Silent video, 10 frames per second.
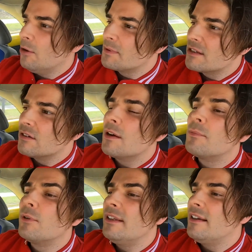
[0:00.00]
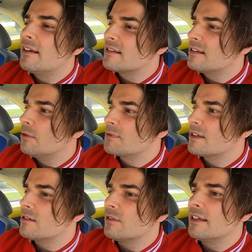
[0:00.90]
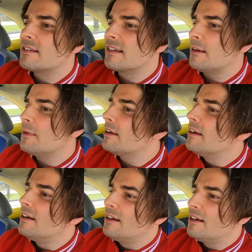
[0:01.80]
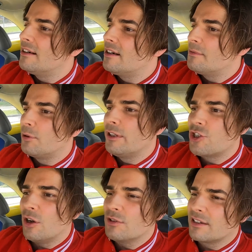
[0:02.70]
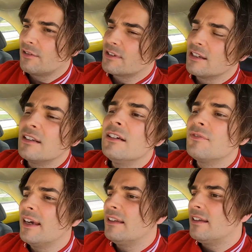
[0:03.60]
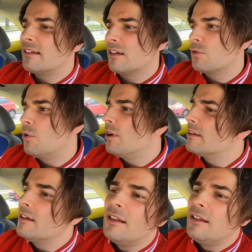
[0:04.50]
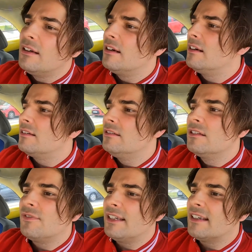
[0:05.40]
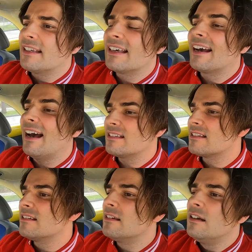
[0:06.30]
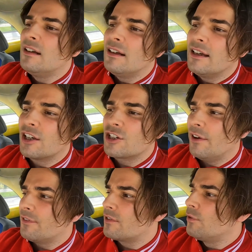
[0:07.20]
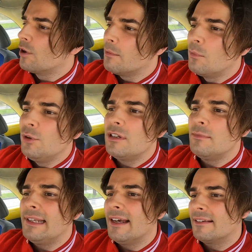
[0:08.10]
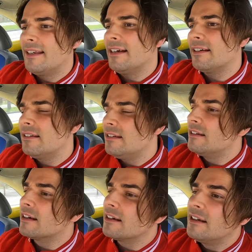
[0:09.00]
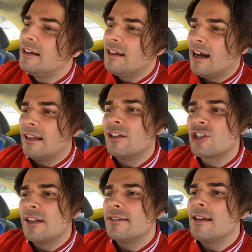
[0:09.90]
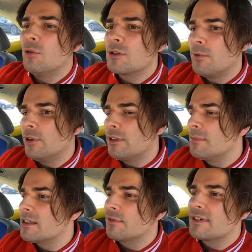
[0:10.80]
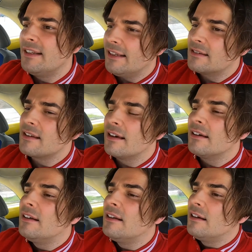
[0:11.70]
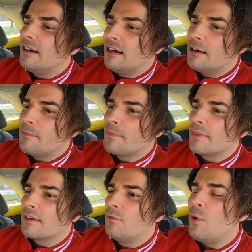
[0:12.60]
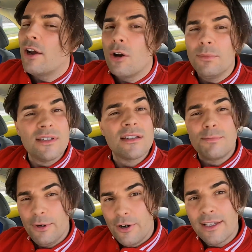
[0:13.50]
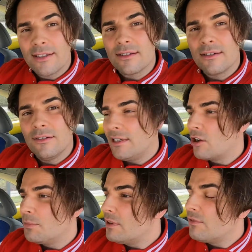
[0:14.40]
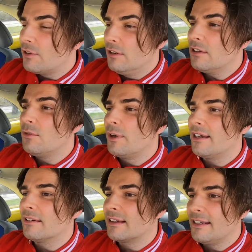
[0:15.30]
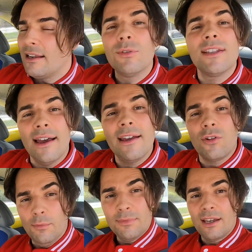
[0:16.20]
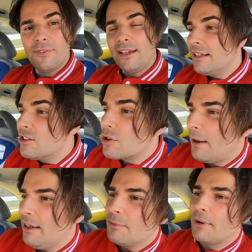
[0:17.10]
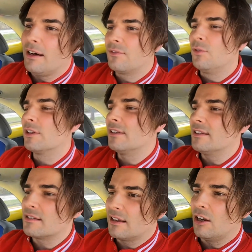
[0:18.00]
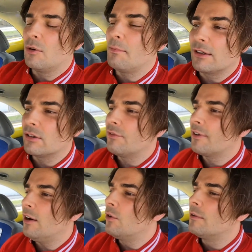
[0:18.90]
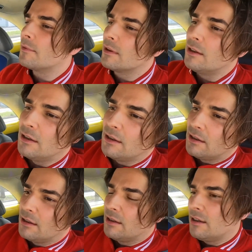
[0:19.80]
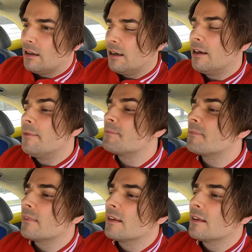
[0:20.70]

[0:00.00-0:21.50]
ob es jetzt irgendwelche Politiker sind, ob es jetzt so extreme äh, politische Ausrichtungen sind, irgendwelche Diktatoren, äh, irgendwelche krassen äh, Geschäftsführer, Multimilliardäre, die ihre Angestellten ausbeuten bis aufs Letzte. Ähm, woher kommt dieser Spirit? Und der kommt nicht von irgendwoher. Genau daher kommt er, weil er ihnen so beigebracht worden ist, egal ob Mann oder Frau. Ähm,